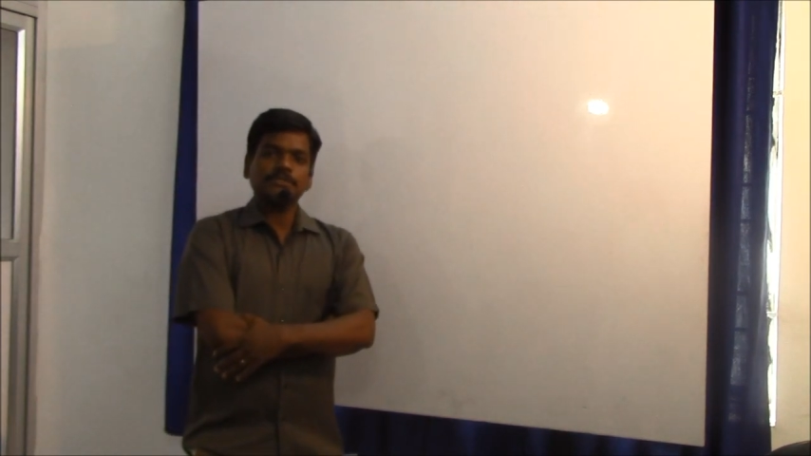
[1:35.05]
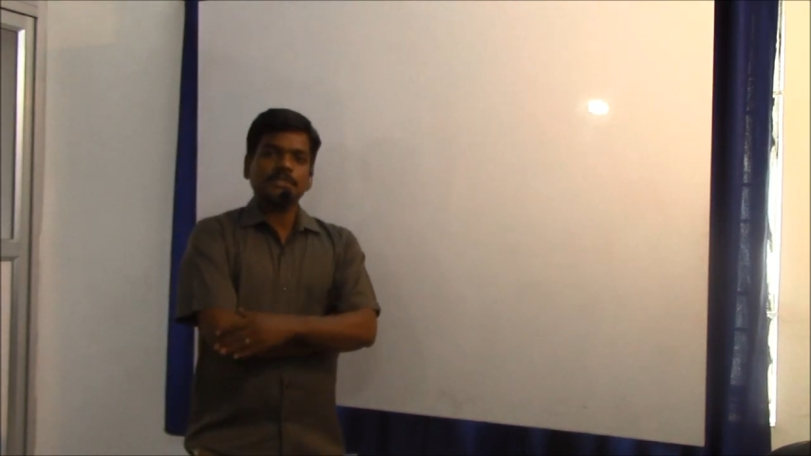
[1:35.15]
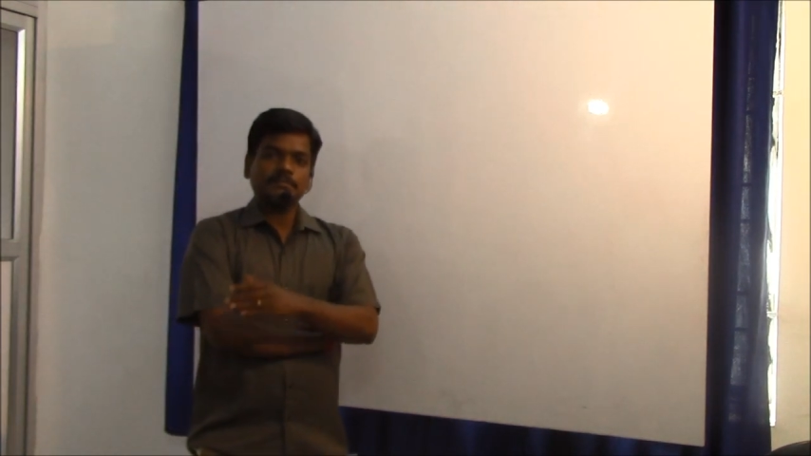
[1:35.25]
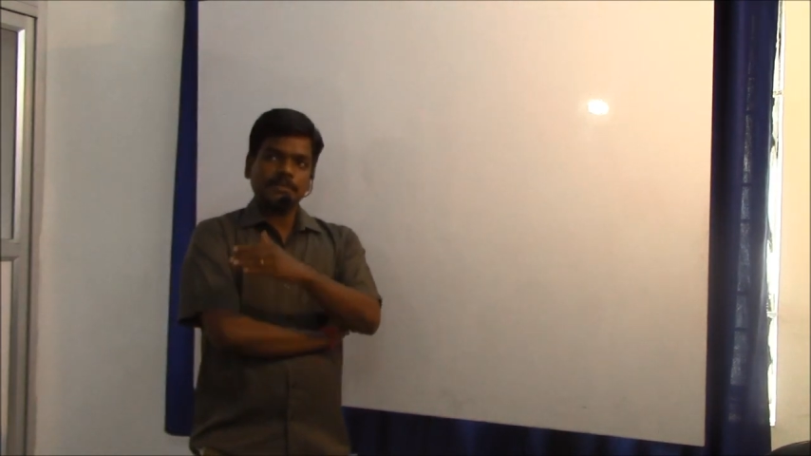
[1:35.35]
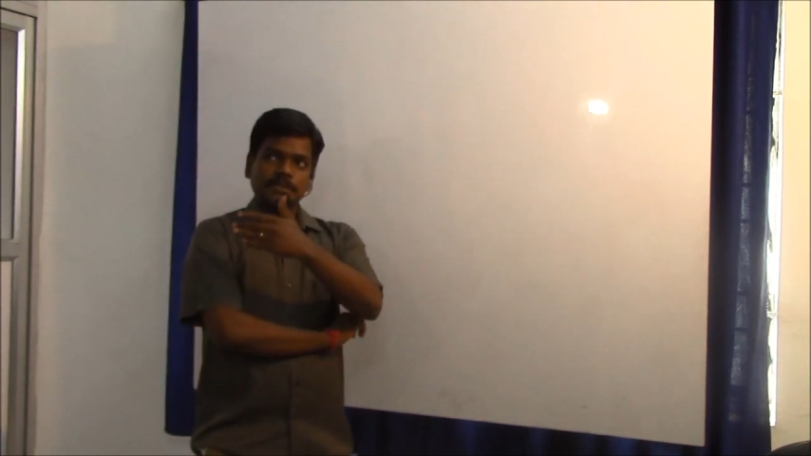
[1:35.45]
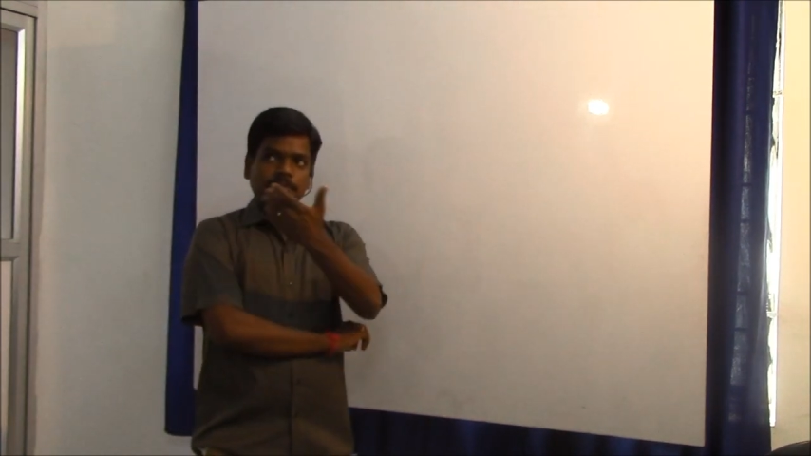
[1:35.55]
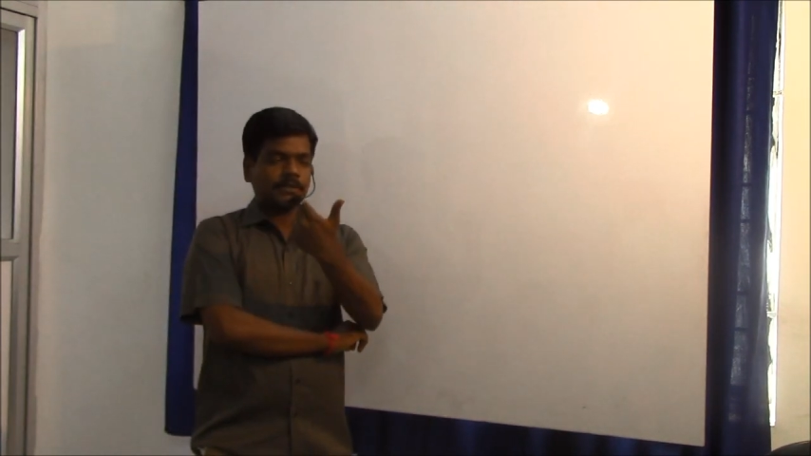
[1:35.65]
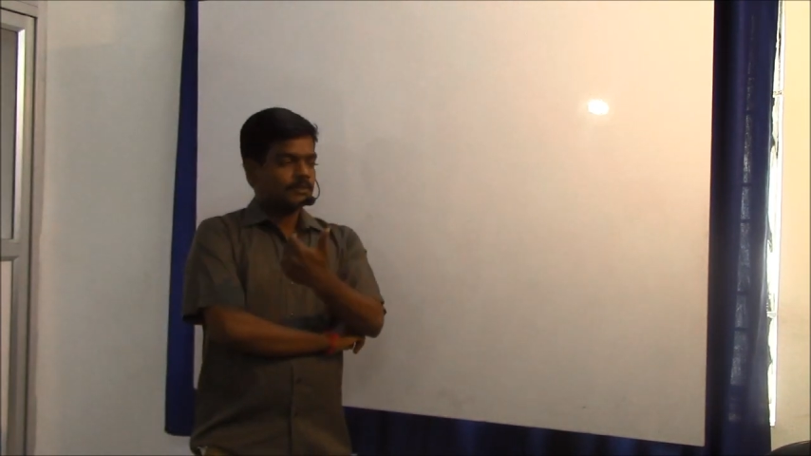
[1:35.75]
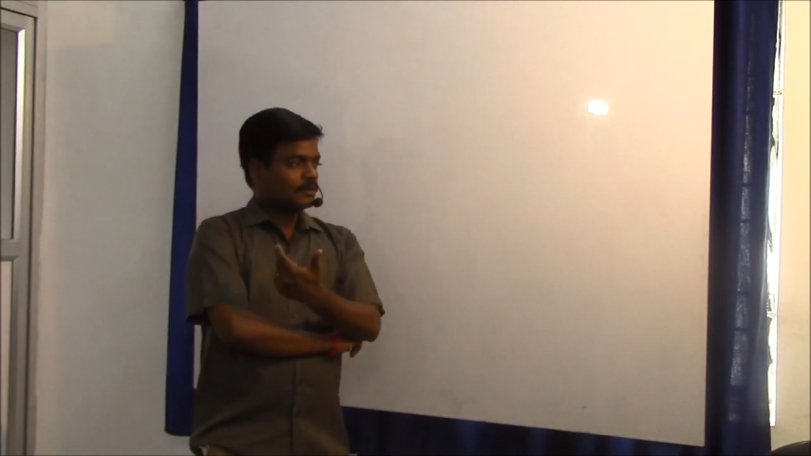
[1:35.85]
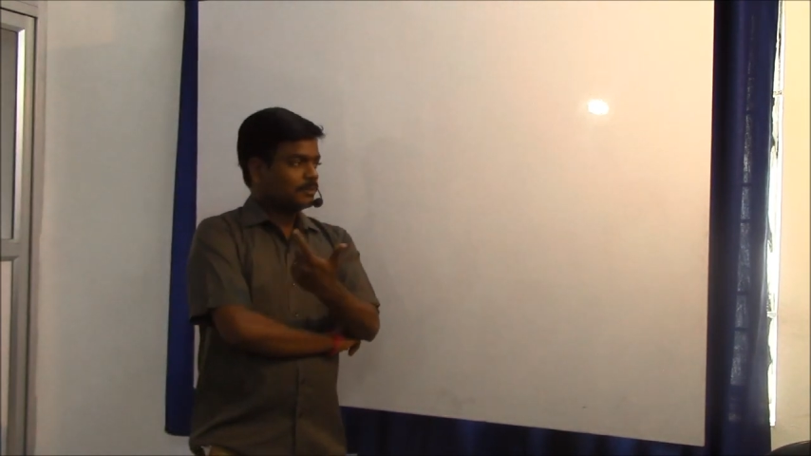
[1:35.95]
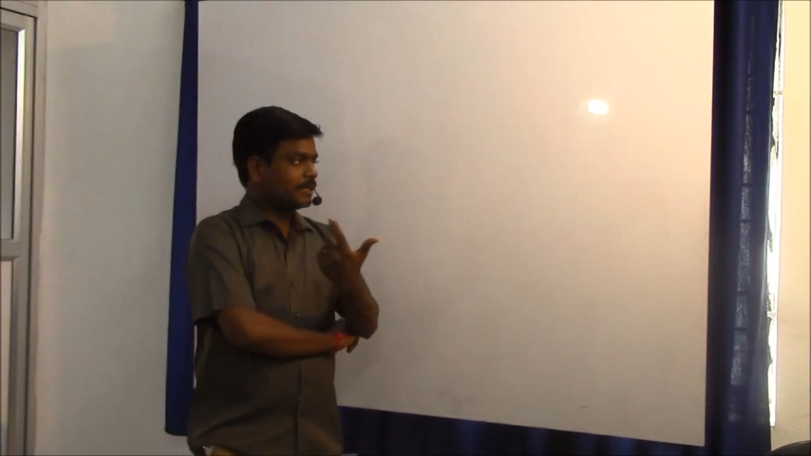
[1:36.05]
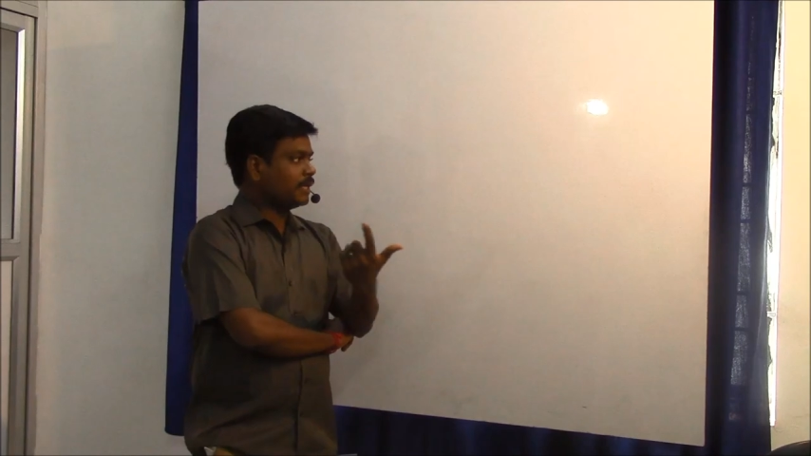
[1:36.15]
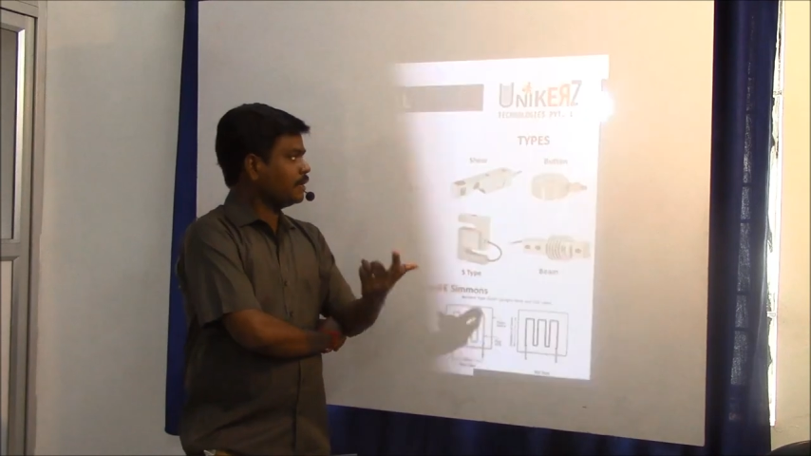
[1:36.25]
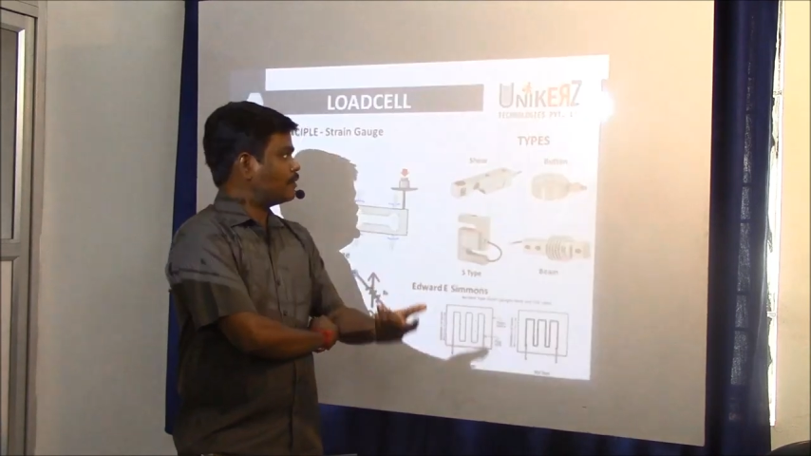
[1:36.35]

செல்லை பற்றி பார்த்தோம் அப்படின்னா